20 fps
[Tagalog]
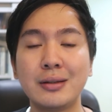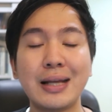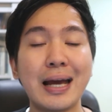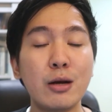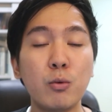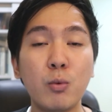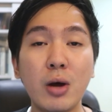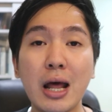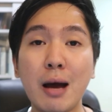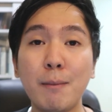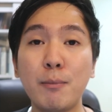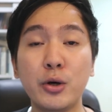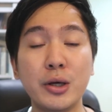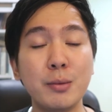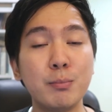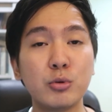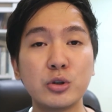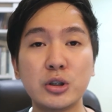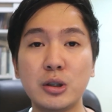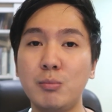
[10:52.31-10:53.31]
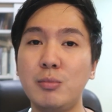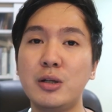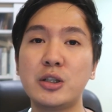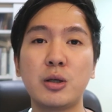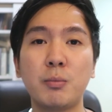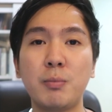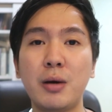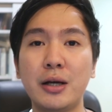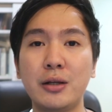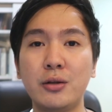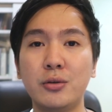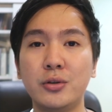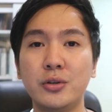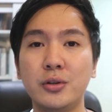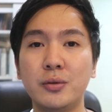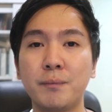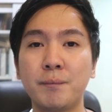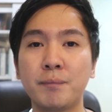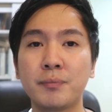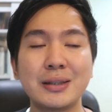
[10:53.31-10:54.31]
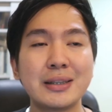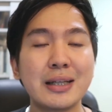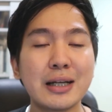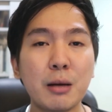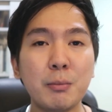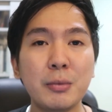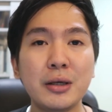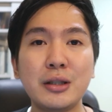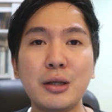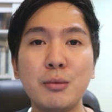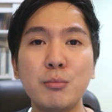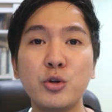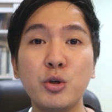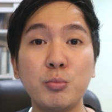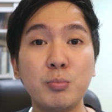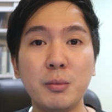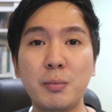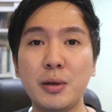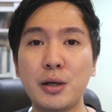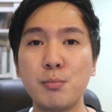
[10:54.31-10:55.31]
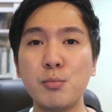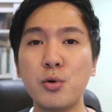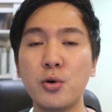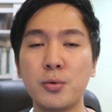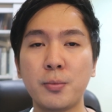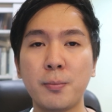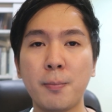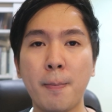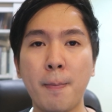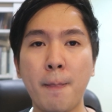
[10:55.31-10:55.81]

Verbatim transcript: Dahil wala pong imposible sa Panginoon. Basta gamitin mo yung bibig mo,